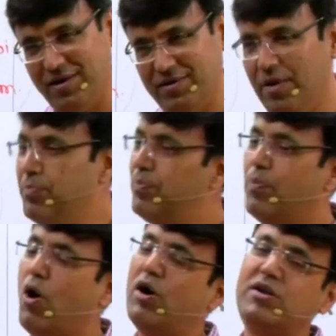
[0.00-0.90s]
ये
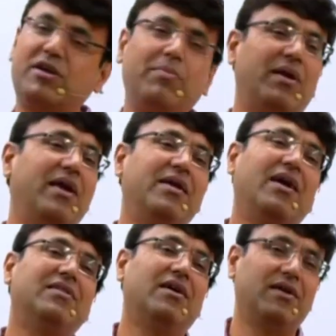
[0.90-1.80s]
बॉटम लाइन
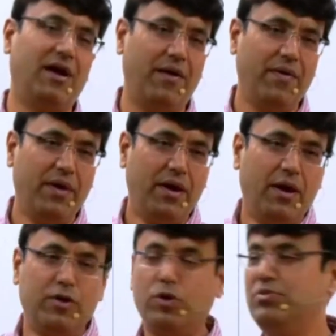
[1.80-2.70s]
याद रखना
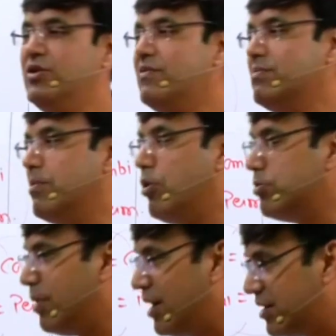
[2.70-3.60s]
तुम जीवन में बहुत
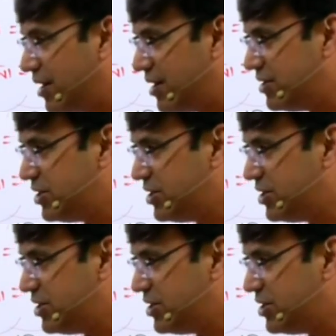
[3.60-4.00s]
बड़ा करना